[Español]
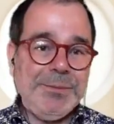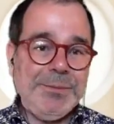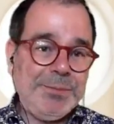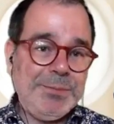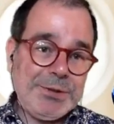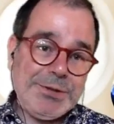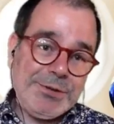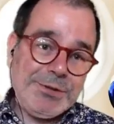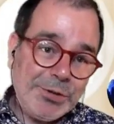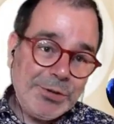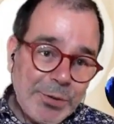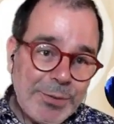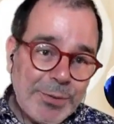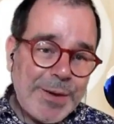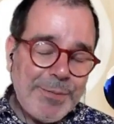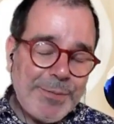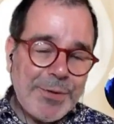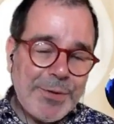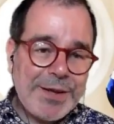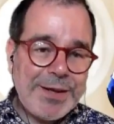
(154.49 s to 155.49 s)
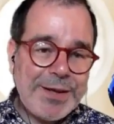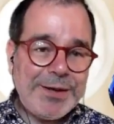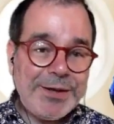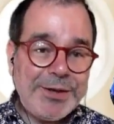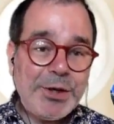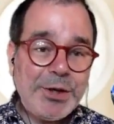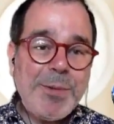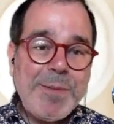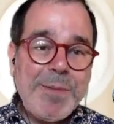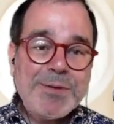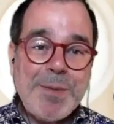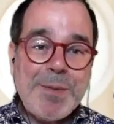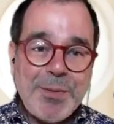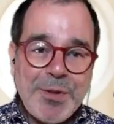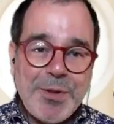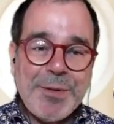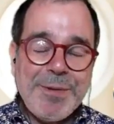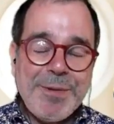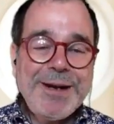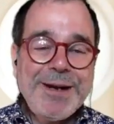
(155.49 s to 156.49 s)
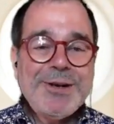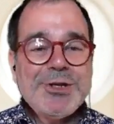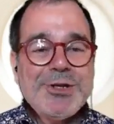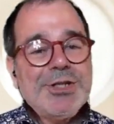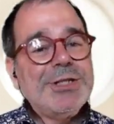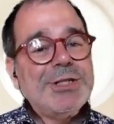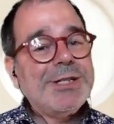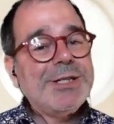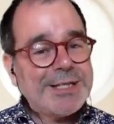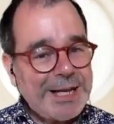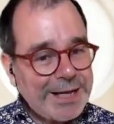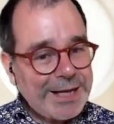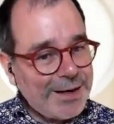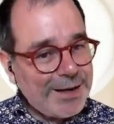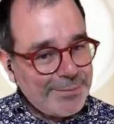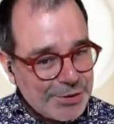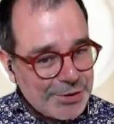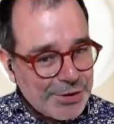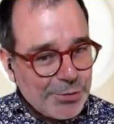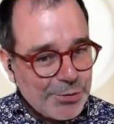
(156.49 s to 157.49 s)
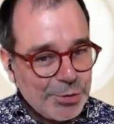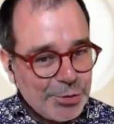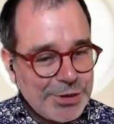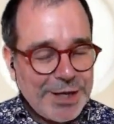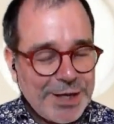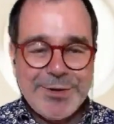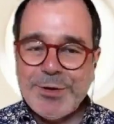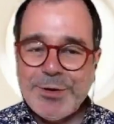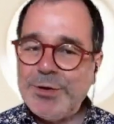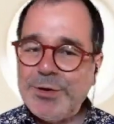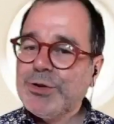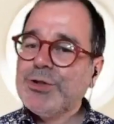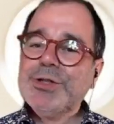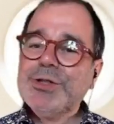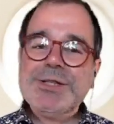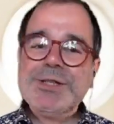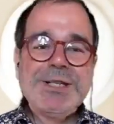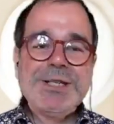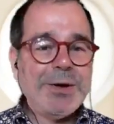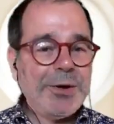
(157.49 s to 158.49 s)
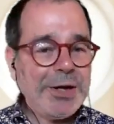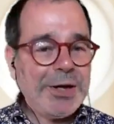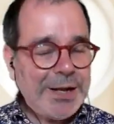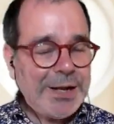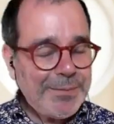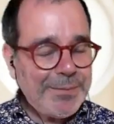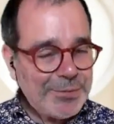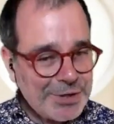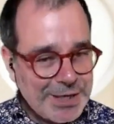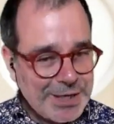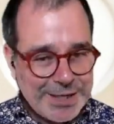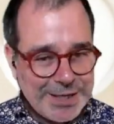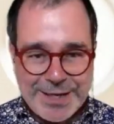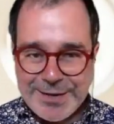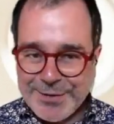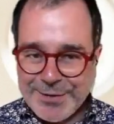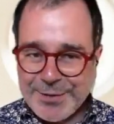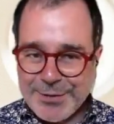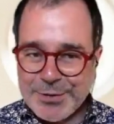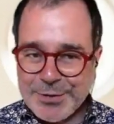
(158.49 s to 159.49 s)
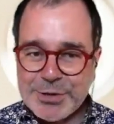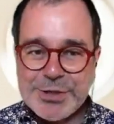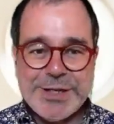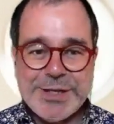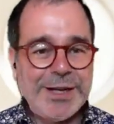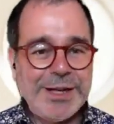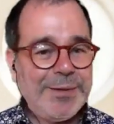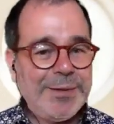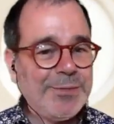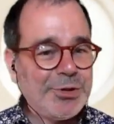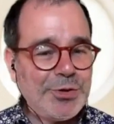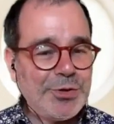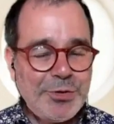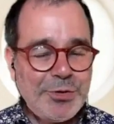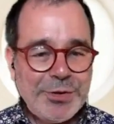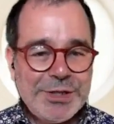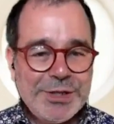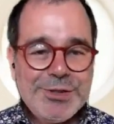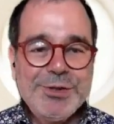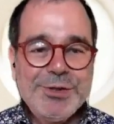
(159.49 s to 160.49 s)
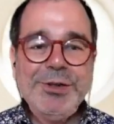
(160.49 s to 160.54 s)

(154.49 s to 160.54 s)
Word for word: pues no vamos a poder vernos seguiremos escuchándonos seguiremos leyéndonos seguiremos todo eso